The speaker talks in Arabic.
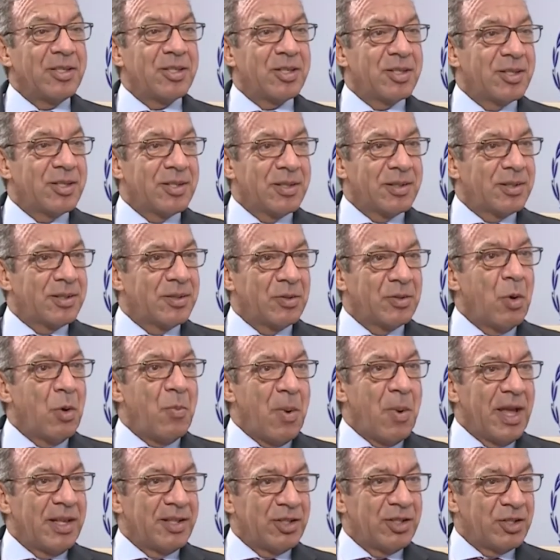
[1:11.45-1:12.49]
ما
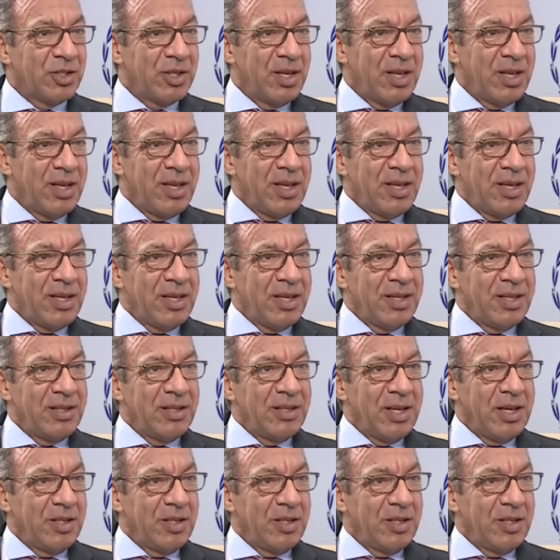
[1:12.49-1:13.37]
أقدره كثيرا